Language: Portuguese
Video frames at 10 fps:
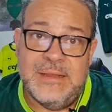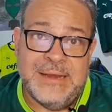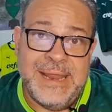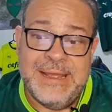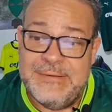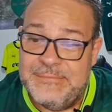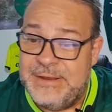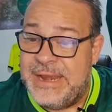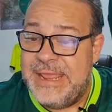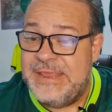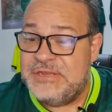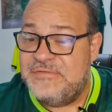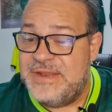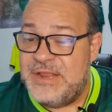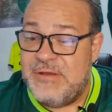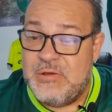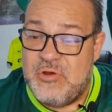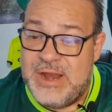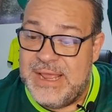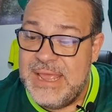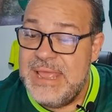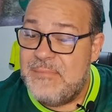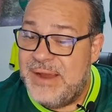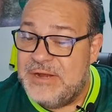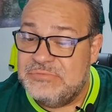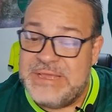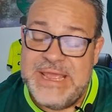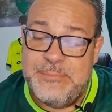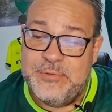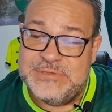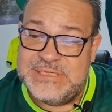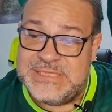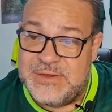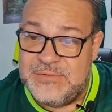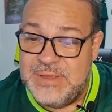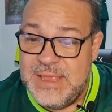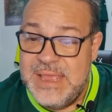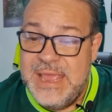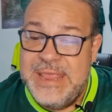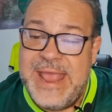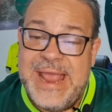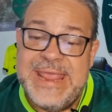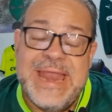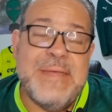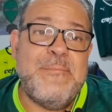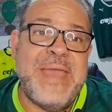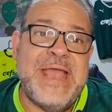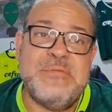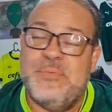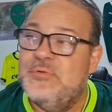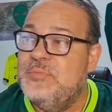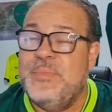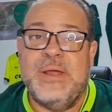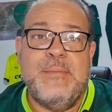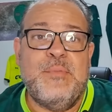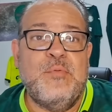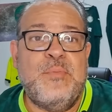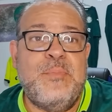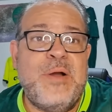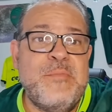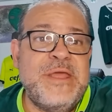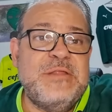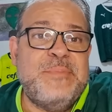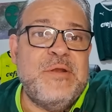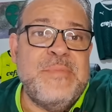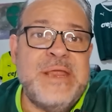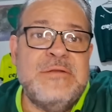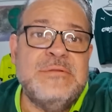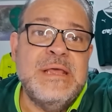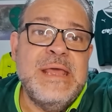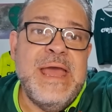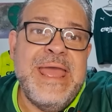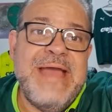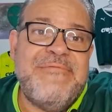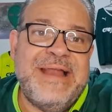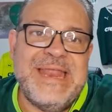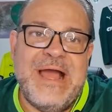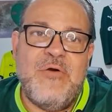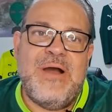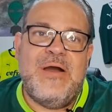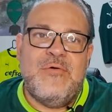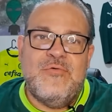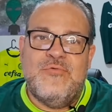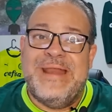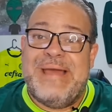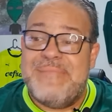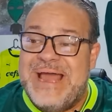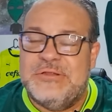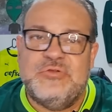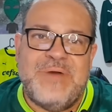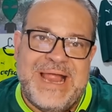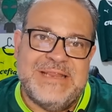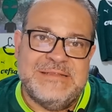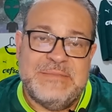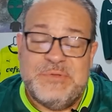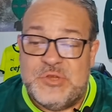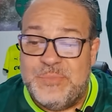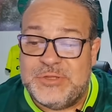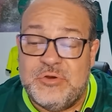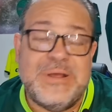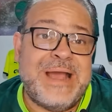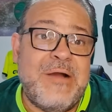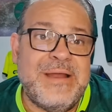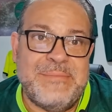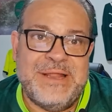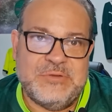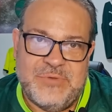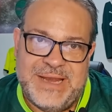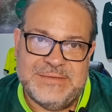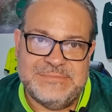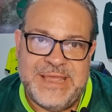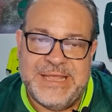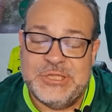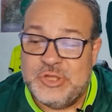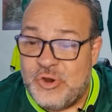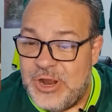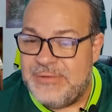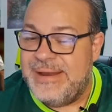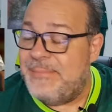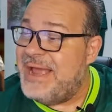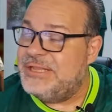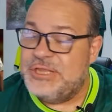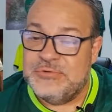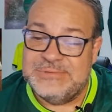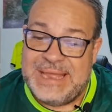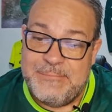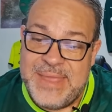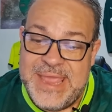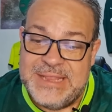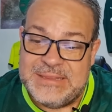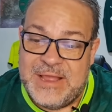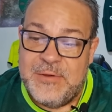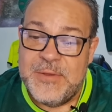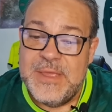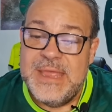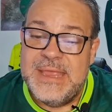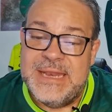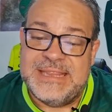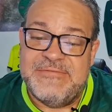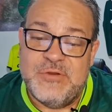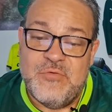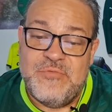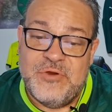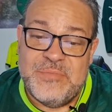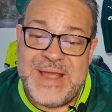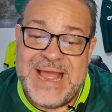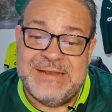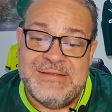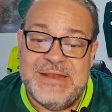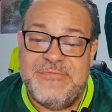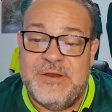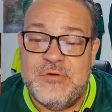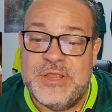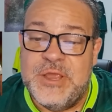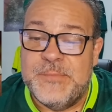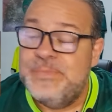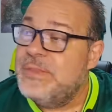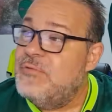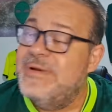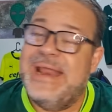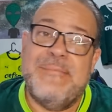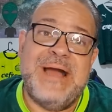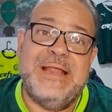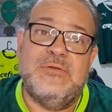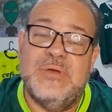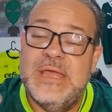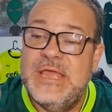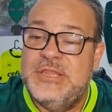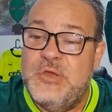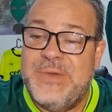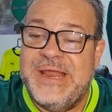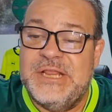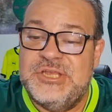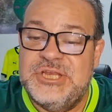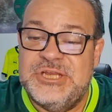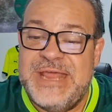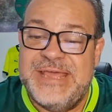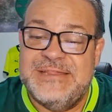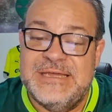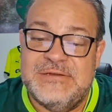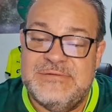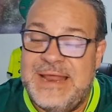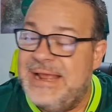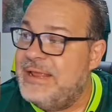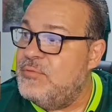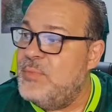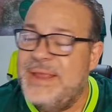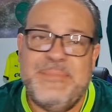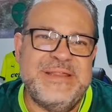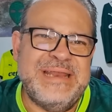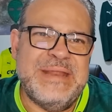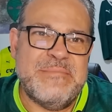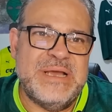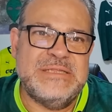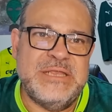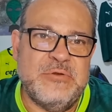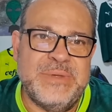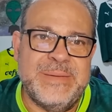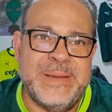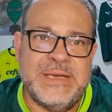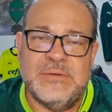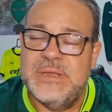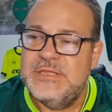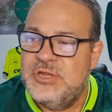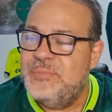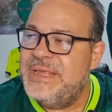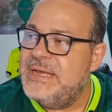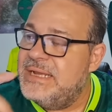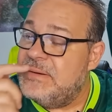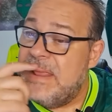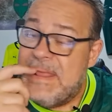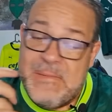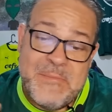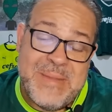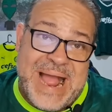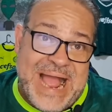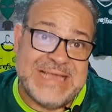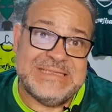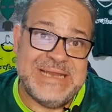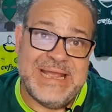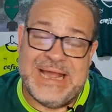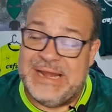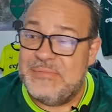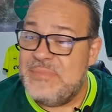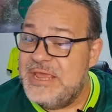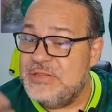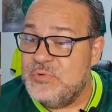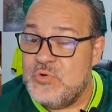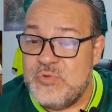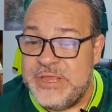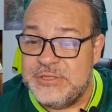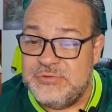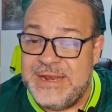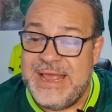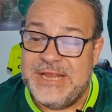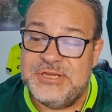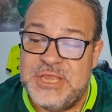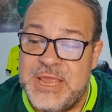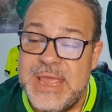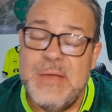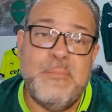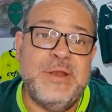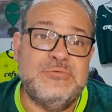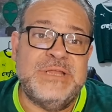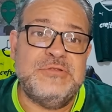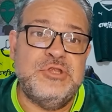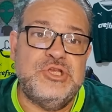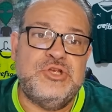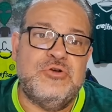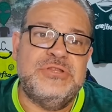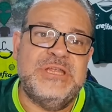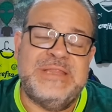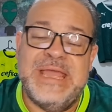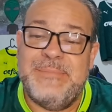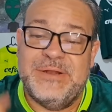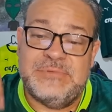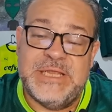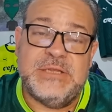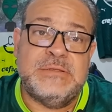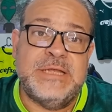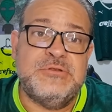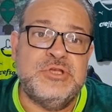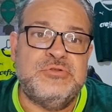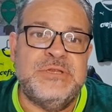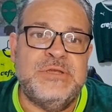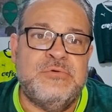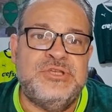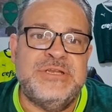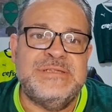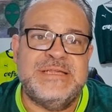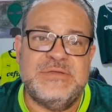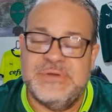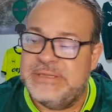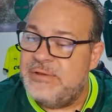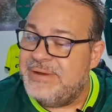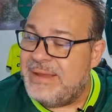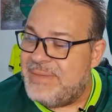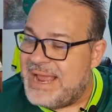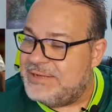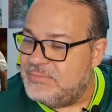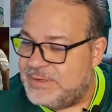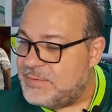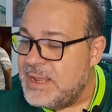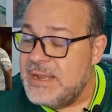né? Que nem a gente vendeu agora, mas não tem reposição. E aí ele pede pro, pra, pro, pro Palmeiras, pelo menos, reavaliar o, o gramado do Allianz, né? Pediu para trocar o gramado do Allianz. Quer é que troca o gramado, que não tá bem e tal. Ele estava inconformado, ele falou que o gramado tem uma garantia de 10 anos lá, que é uma empresa alemã, se não me engano, se não me engano. Mas, né, cara, mesmo com isso, ele acha que pelo tanto de shows que tem, pelo tanto de utilização que tem um gramado, mano,